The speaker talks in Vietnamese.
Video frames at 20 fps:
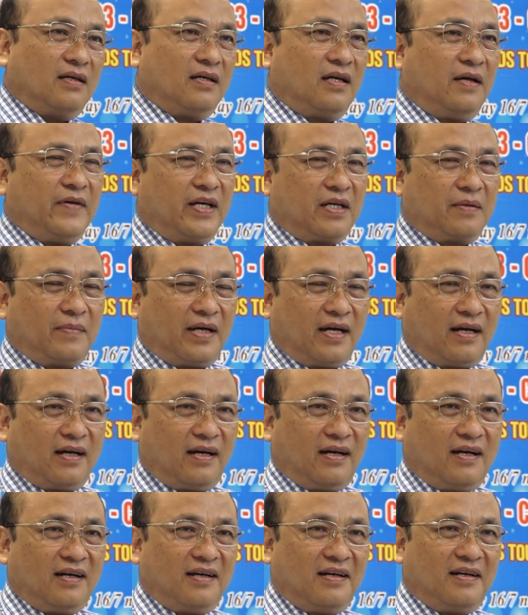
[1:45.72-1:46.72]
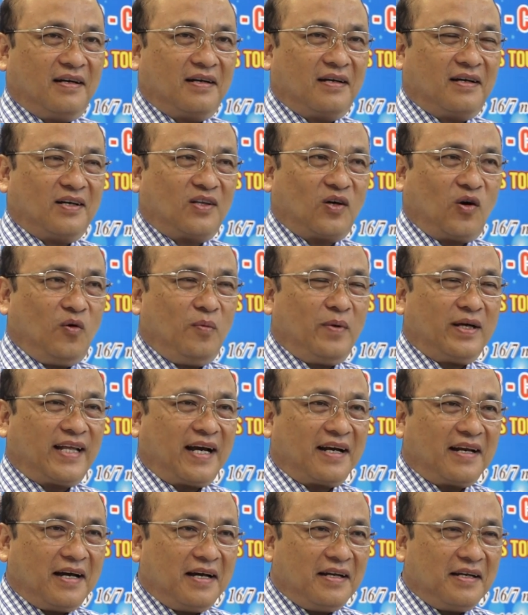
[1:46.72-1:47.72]
Cái việc mà cơ thủ mà
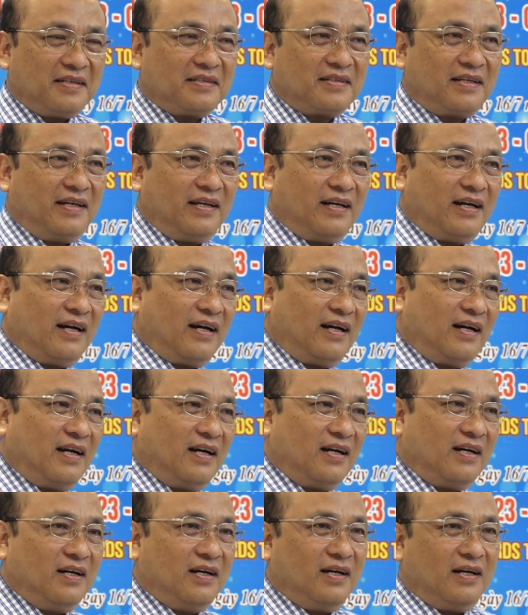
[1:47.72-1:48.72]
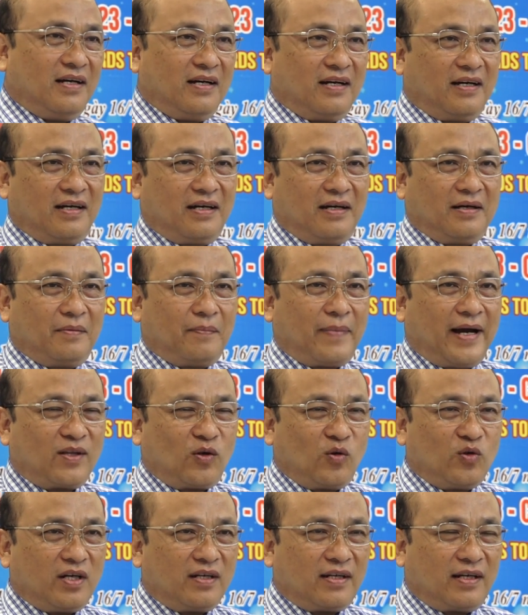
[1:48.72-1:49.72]
tăng lên thì ban
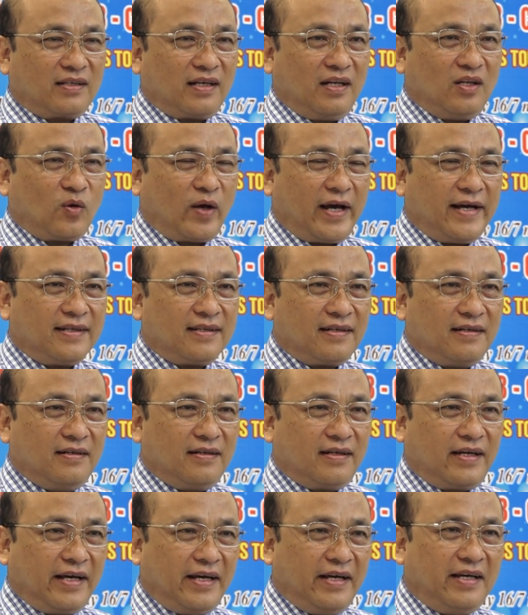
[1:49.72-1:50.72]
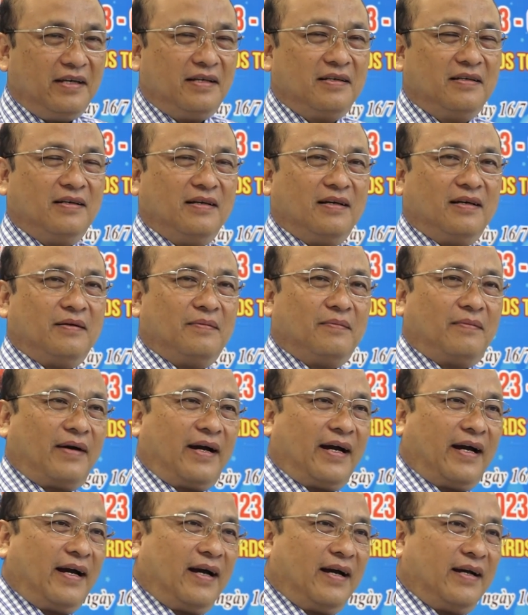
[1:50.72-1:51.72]
tổ chức đã tính toán từ khi
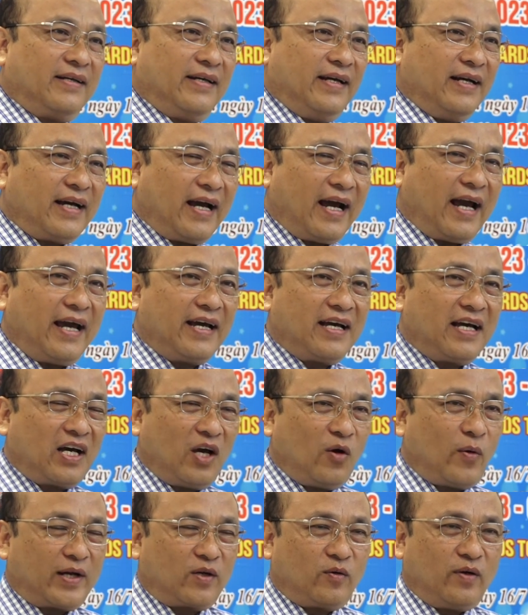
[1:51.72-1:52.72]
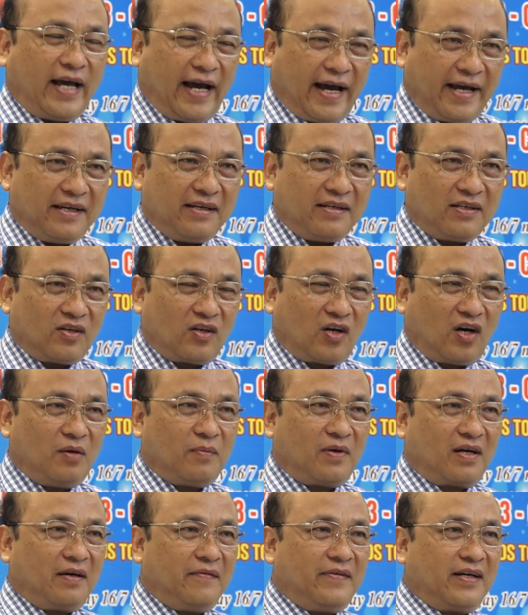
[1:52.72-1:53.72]
mà triển khai cái kế hoạch của giải, do đó
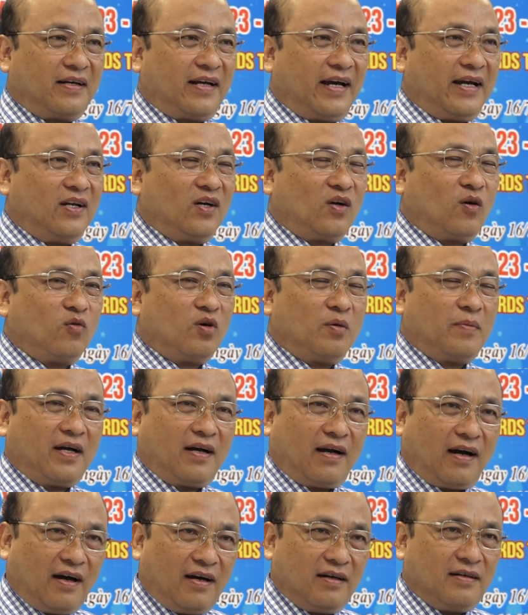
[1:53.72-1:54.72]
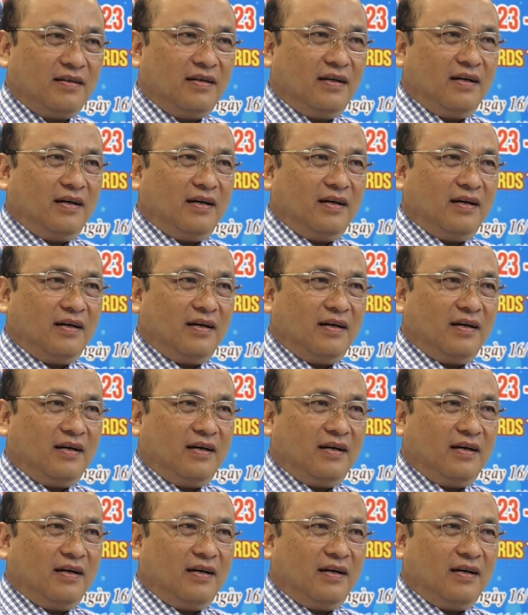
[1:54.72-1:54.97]
mà cái việc này nó không có bất ngờ.